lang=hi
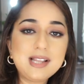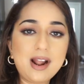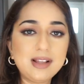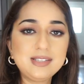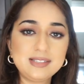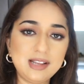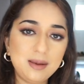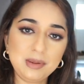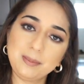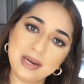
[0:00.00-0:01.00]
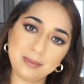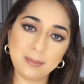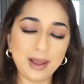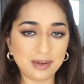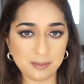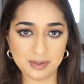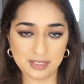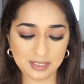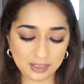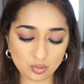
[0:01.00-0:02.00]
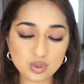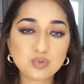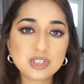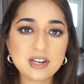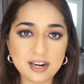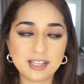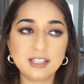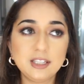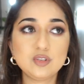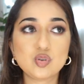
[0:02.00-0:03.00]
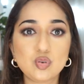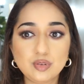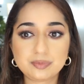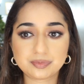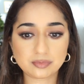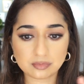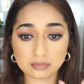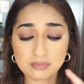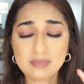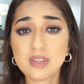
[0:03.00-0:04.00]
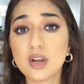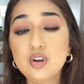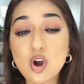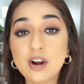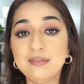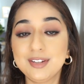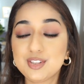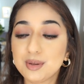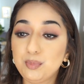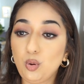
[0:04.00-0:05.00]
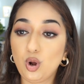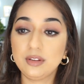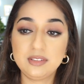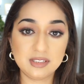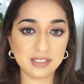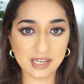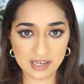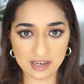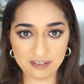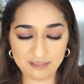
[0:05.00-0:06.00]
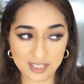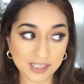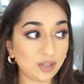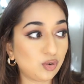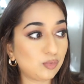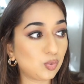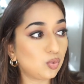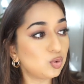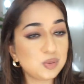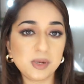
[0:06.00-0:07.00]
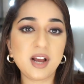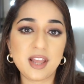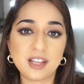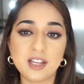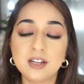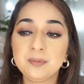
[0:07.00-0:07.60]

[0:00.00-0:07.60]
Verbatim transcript: सारा चीज़ें हमें बिन में फेंकनी पड़ती थी कुछ कुछ लड़के थे जो नॉन वेज के बहुत ही ज़्यादा डाई हार्ट फ़ैन थे और वो कुछ भी खाएंगे